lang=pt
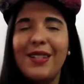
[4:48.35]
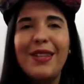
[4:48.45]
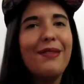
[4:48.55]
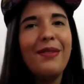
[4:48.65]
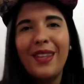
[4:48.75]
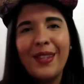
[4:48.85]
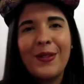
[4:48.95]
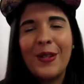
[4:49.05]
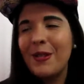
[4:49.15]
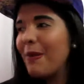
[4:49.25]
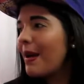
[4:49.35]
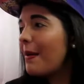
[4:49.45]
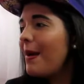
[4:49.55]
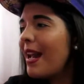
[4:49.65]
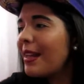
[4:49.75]
Isso é vida, gente.
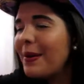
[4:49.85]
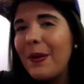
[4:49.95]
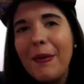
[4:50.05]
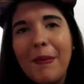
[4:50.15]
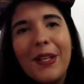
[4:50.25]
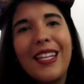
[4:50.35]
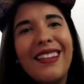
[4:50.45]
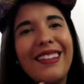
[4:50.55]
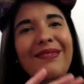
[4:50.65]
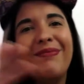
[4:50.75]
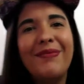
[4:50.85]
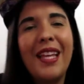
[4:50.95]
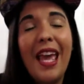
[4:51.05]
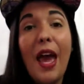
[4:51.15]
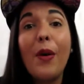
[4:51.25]
Pagar barato em roupa bonita
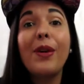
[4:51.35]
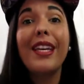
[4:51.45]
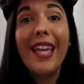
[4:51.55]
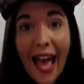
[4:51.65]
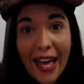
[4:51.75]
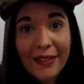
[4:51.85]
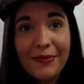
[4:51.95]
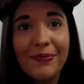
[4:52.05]
é o que há.